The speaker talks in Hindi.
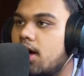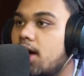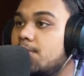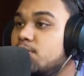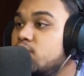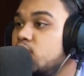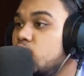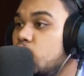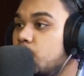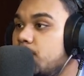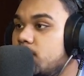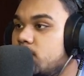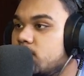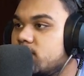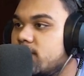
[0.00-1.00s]
हाँ मुझे वो
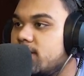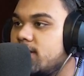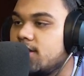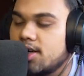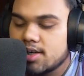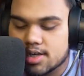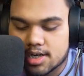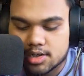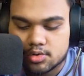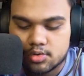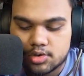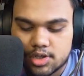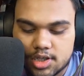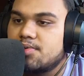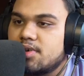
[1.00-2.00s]
भी तो चाहिए ना
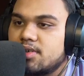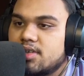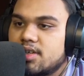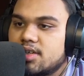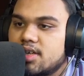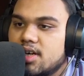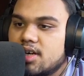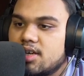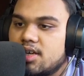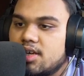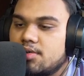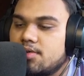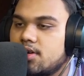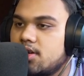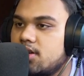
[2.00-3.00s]
नार्कोटी फेंके का
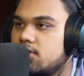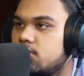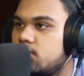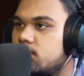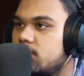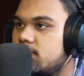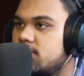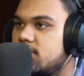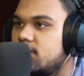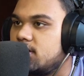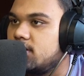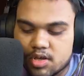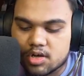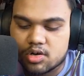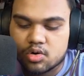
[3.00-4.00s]
ये वाला दोनों ही
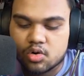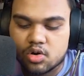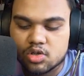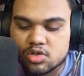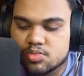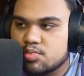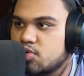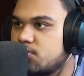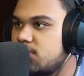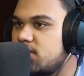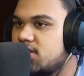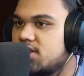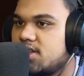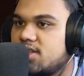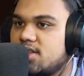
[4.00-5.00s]
चाहिए फिर क्रॉसबो
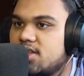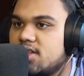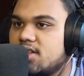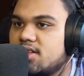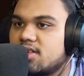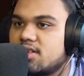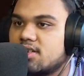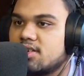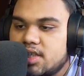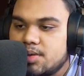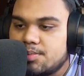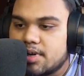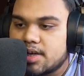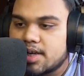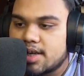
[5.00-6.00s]
भी चाहिए
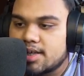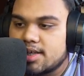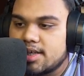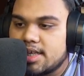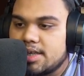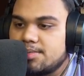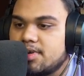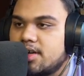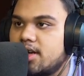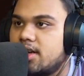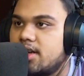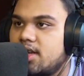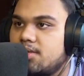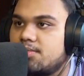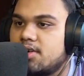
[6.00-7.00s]
नीति बनाए कि नहीं
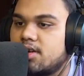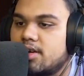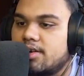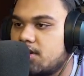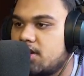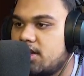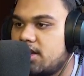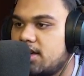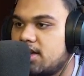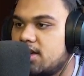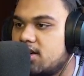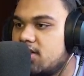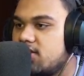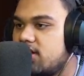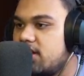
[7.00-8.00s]
बनाए नहीं बनाए फिर ये
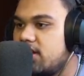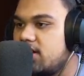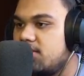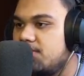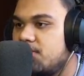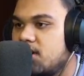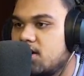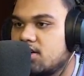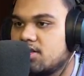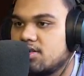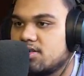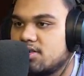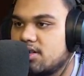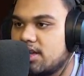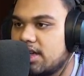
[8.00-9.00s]
लगाओ ये डिब्बा
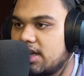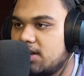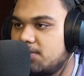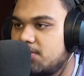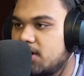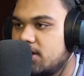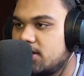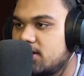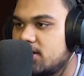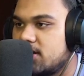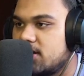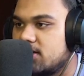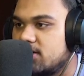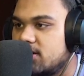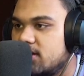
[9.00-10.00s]
ये डिब्बा
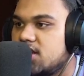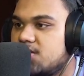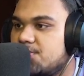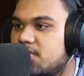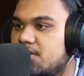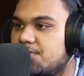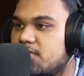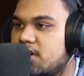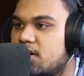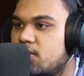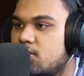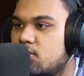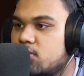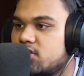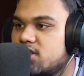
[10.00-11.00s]
इधर आ रहा है इसमें अपने
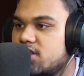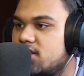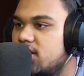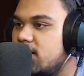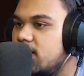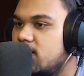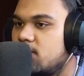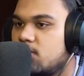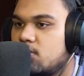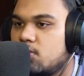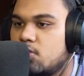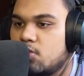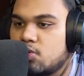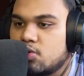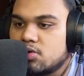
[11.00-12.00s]
और चाहिए
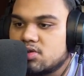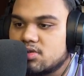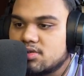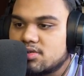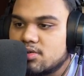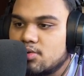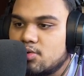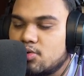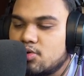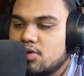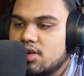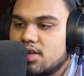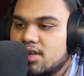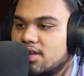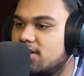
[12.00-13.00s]
और
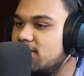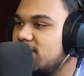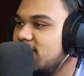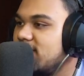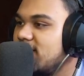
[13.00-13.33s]
और लग